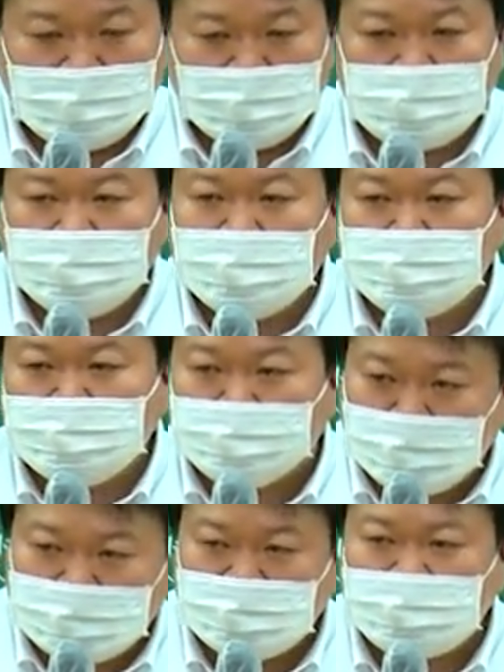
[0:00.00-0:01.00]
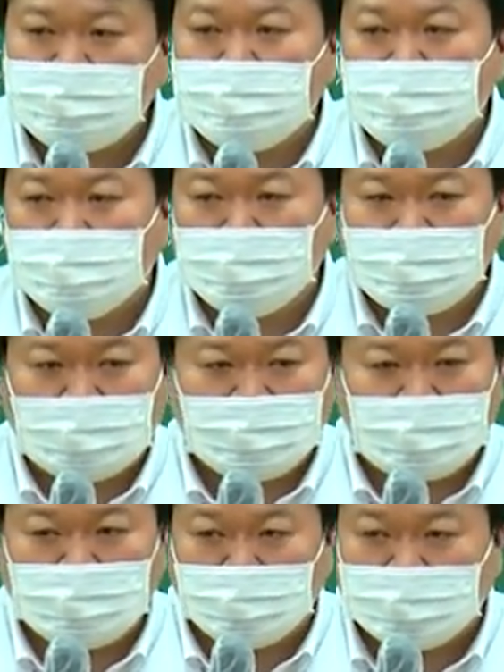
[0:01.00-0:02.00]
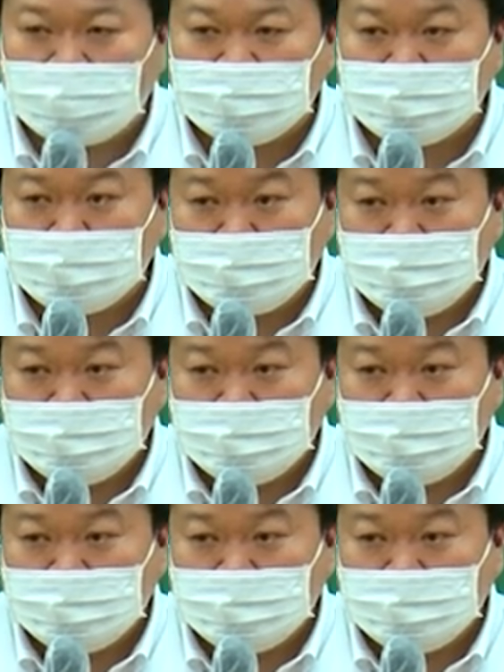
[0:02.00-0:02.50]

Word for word: 등기부등본에 12월로 나왔는데 이거 어떻게 하죠?